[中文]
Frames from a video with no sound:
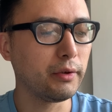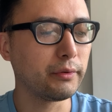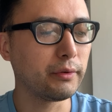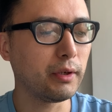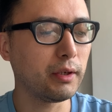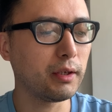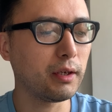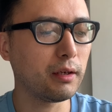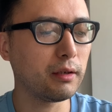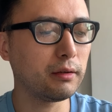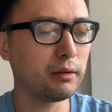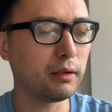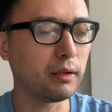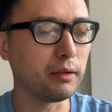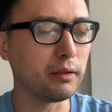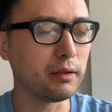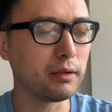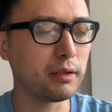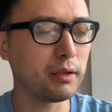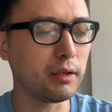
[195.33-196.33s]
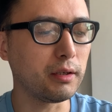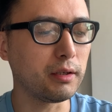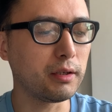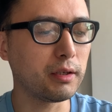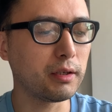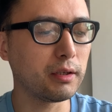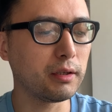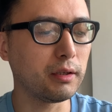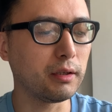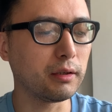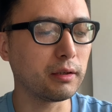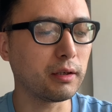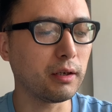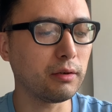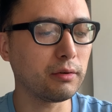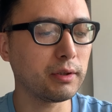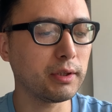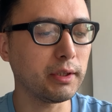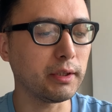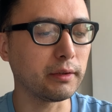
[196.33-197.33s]
鸳鸯等正吃得
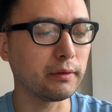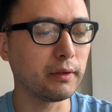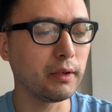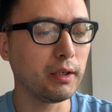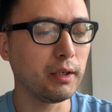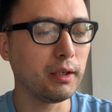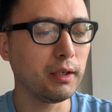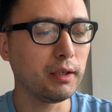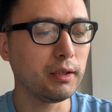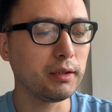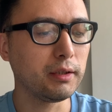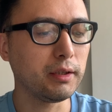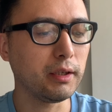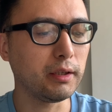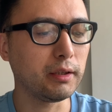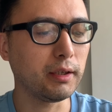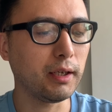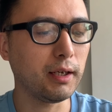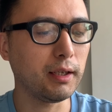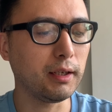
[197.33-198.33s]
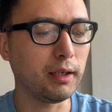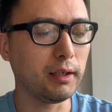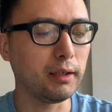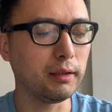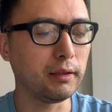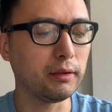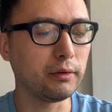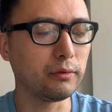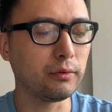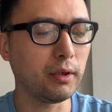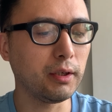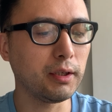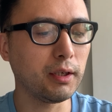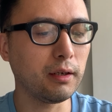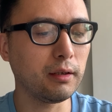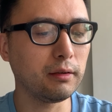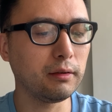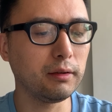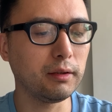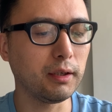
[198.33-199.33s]
高兴，见他来了，鸳
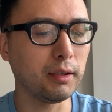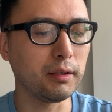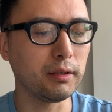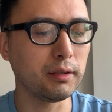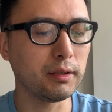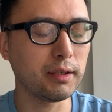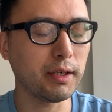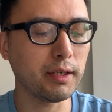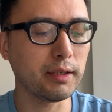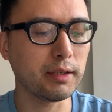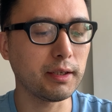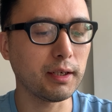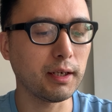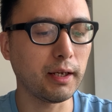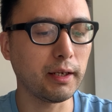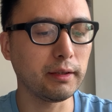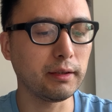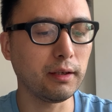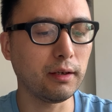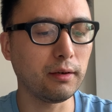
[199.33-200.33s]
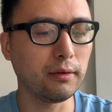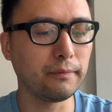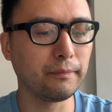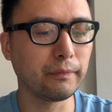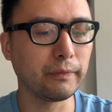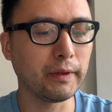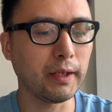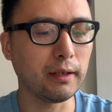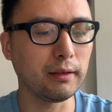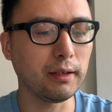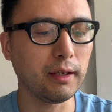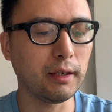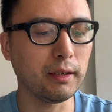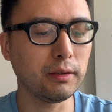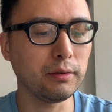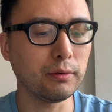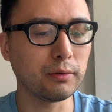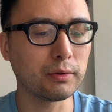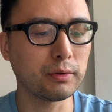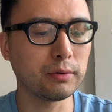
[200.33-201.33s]
鸯等站起来道。奶奶
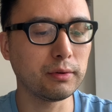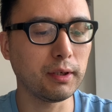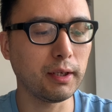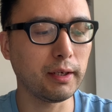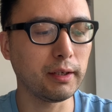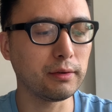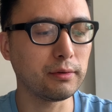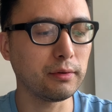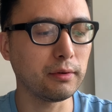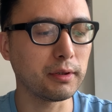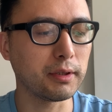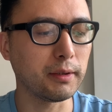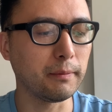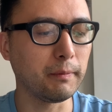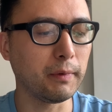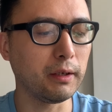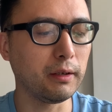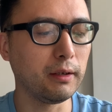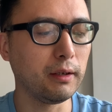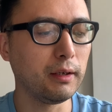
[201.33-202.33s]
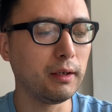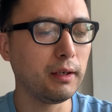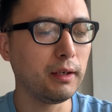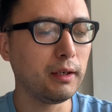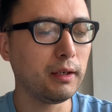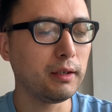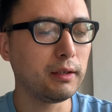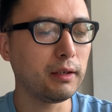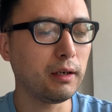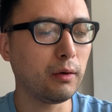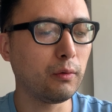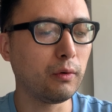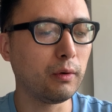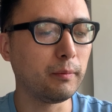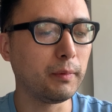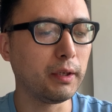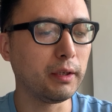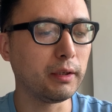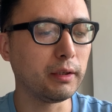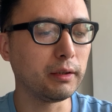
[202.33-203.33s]
又出来做什么？让我
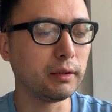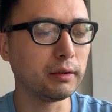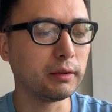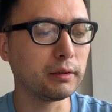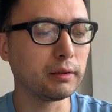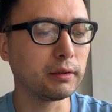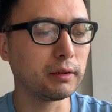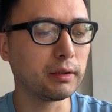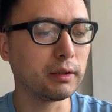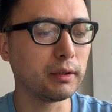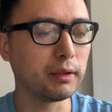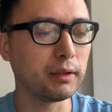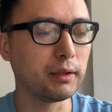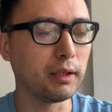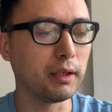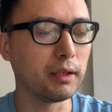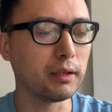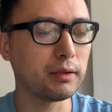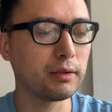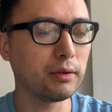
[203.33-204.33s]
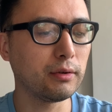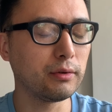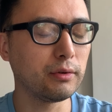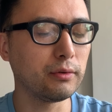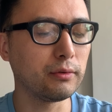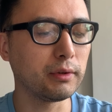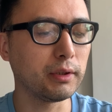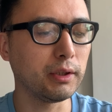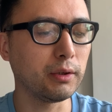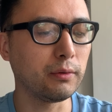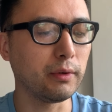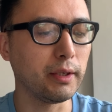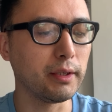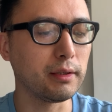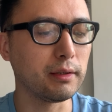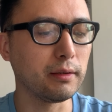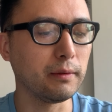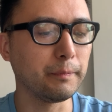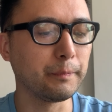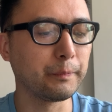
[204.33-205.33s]
们也受用一回
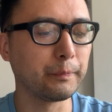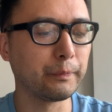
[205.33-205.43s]
子。